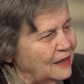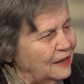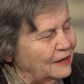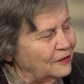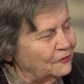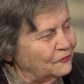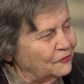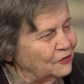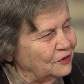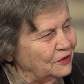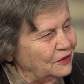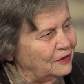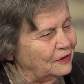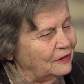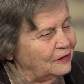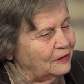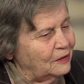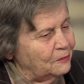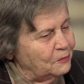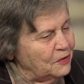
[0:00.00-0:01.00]
einer von
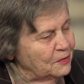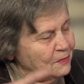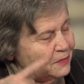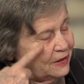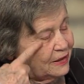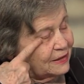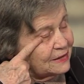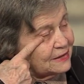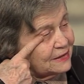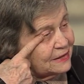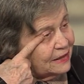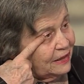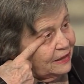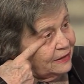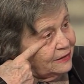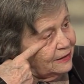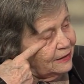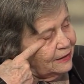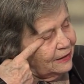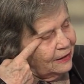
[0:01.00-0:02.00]
ihnen in der Bibel
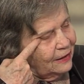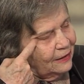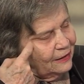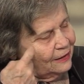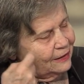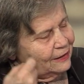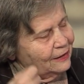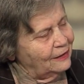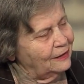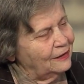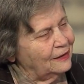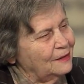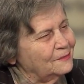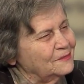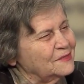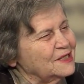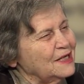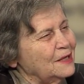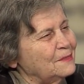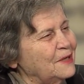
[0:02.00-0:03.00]
erzählt, die gingen
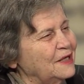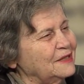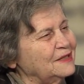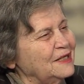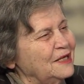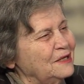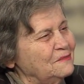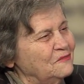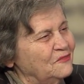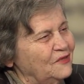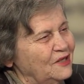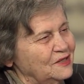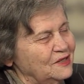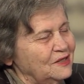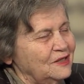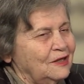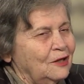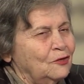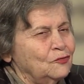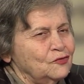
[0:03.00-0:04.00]
am Sabbat ebenfalls
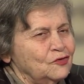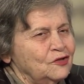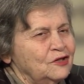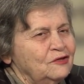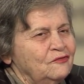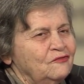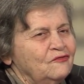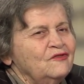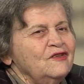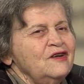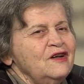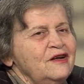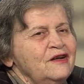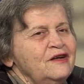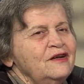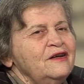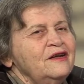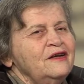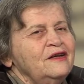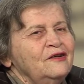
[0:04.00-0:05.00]
hinaus in die
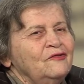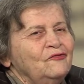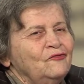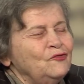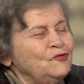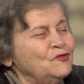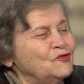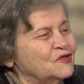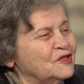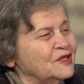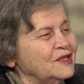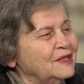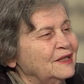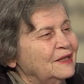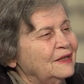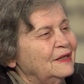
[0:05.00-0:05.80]
wilde Wüste